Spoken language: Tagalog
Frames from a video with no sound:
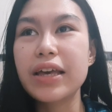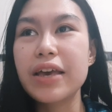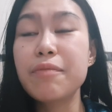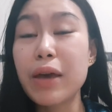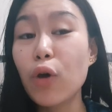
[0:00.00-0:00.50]

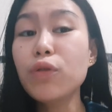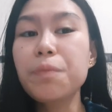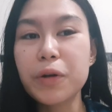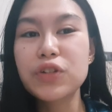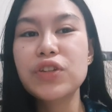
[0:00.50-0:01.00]
in my own
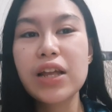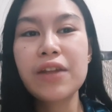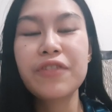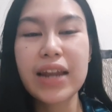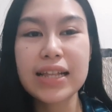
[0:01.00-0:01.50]
personal
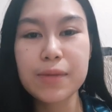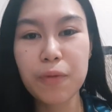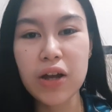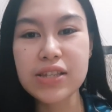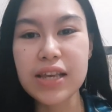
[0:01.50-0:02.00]
finance
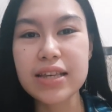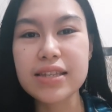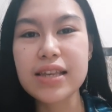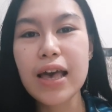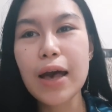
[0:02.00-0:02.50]

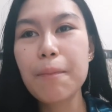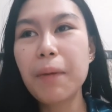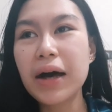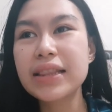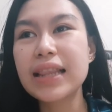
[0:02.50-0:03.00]
process,
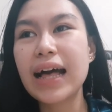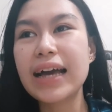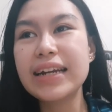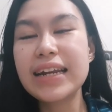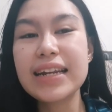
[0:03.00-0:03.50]
but
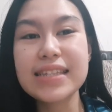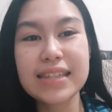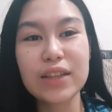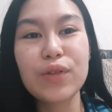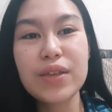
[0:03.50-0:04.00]
I really
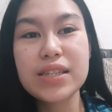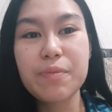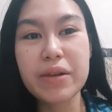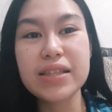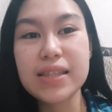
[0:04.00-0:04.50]
stick to this
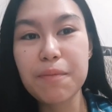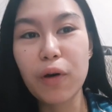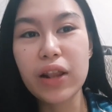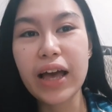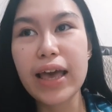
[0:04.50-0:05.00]

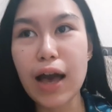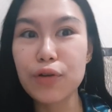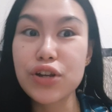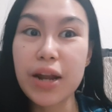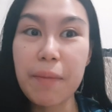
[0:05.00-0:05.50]
principle, kaya ako
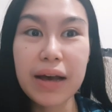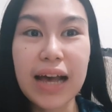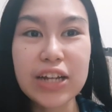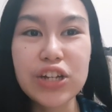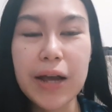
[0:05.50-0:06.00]
siya
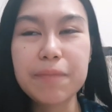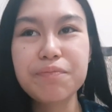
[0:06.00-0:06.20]
napagkasya.